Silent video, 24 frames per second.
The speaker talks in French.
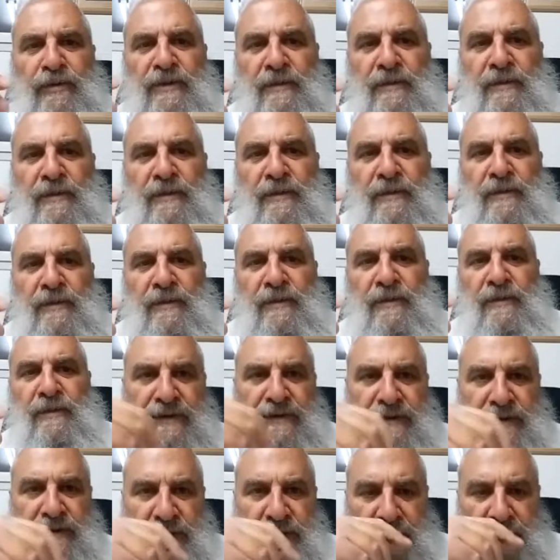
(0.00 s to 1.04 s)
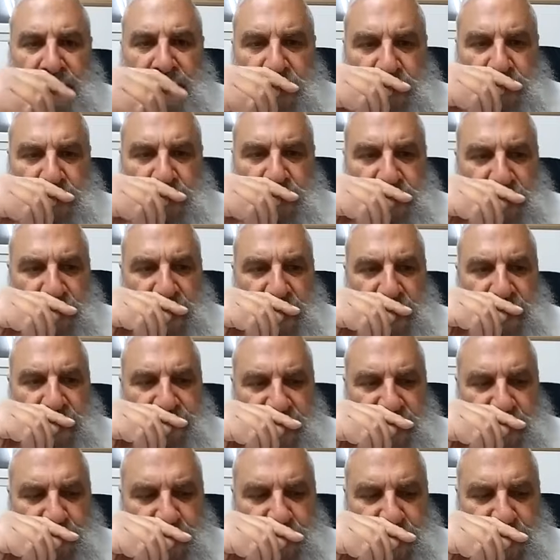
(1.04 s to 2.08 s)
en plus pour arriver à
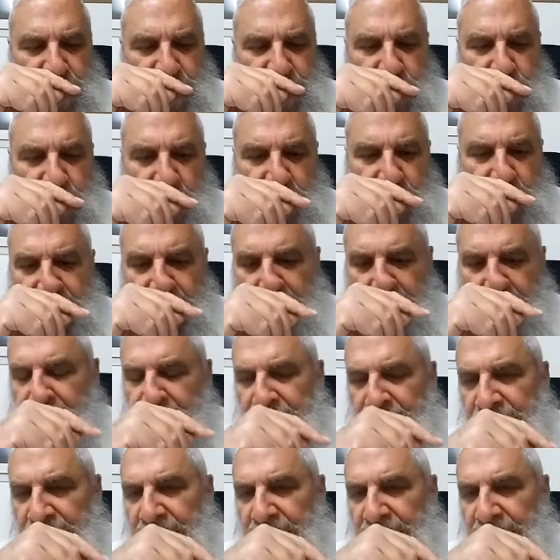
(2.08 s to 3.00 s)
un point culminant.